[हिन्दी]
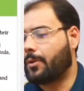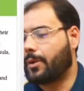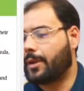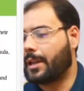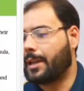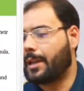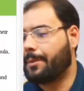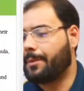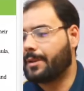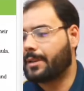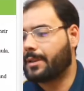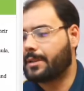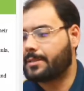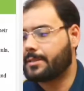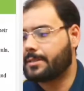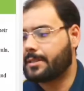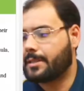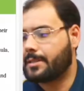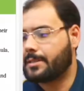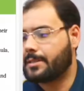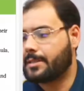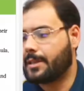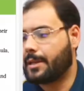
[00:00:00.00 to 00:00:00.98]
ना बेटा
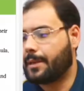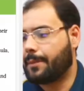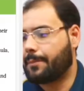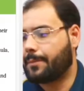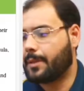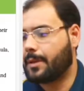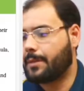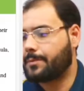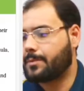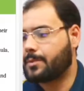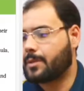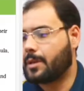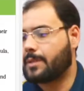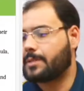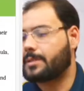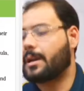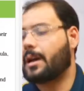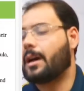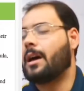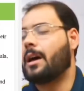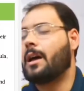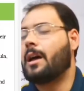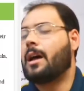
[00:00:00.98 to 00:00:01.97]
सर जी अपना
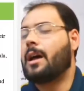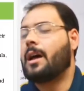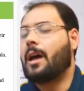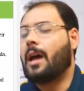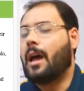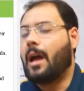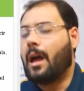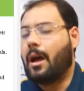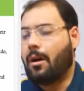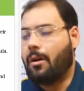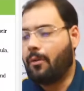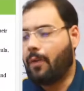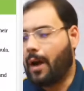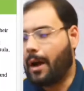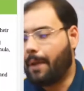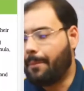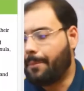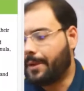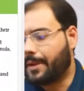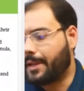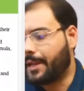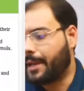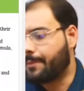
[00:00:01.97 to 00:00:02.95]
अच्छा वहाँ
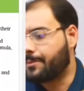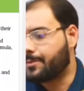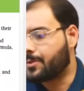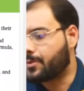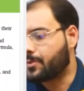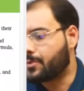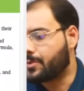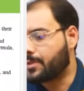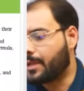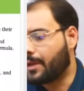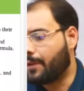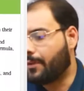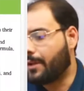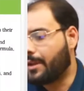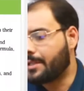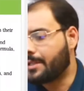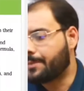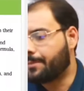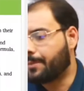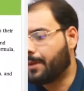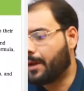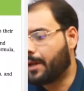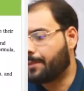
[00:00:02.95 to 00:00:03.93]
बेटा एमसीक्यूज के हवाले
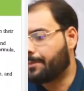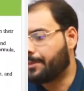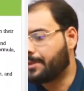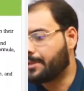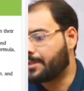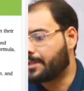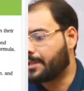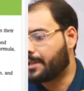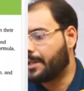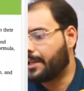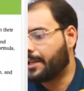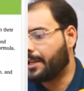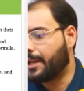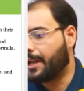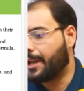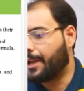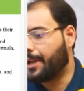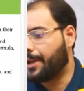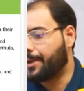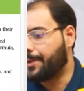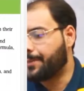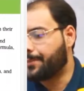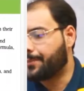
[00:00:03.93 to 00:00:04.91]
से बात बेसिकली ये
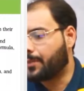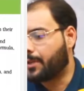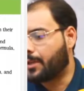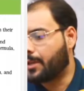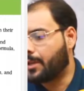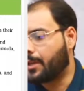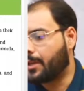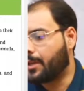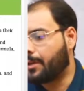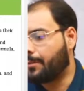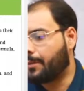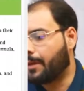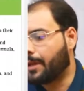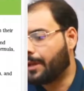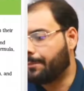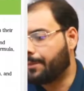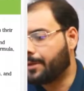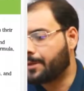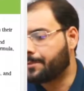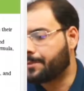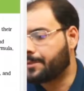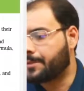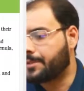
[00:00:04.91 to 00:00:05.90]
है कि मेरे
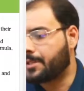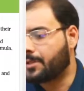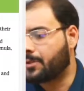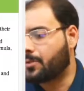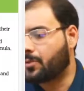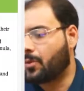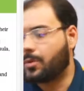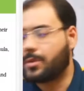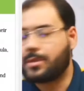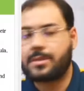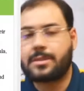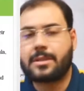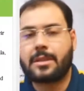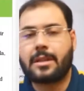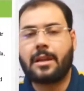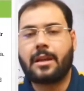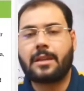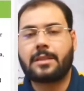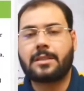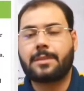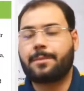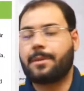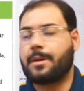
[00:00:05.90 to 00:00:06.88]
पास पिछले दो दिन से ना
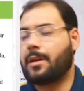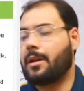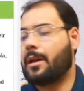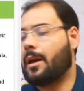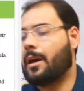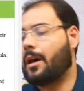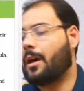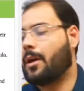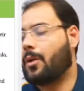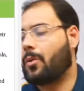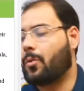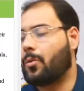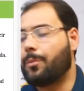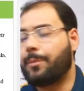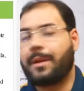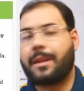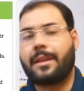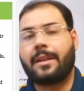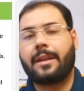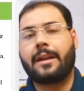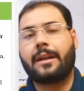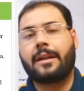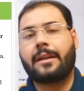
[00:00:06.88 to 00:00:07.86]
असल में रूम में
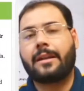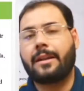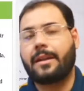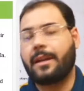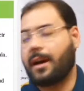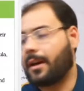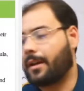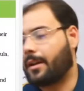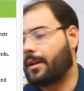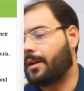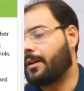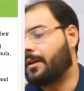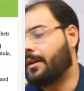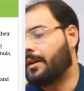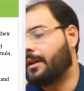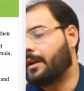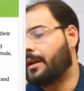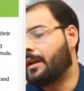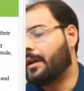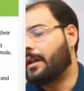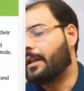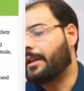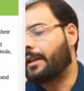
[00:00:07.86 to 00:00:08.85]
नेट नहीं आ रहा
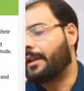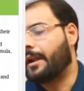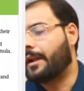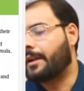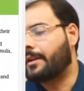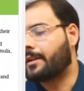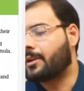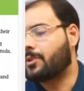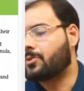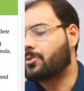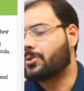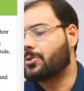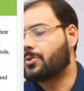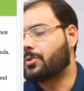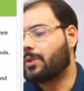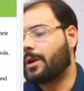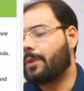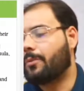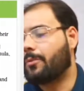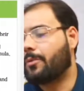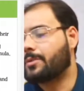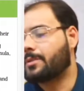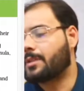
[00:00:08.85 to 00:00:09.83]
नेट का जो इशू है
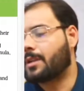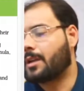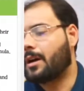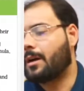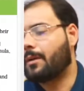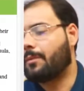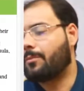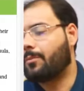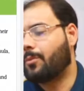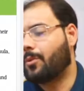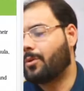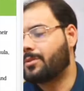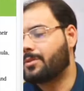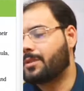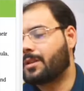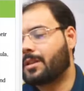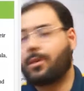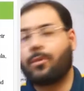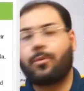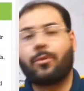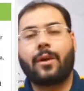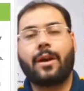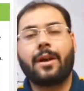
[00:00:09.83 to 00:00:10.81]
वो ज़रा बहुत ज़्यादा
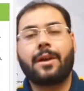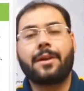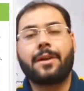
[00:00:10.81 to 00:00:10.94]
हुआ है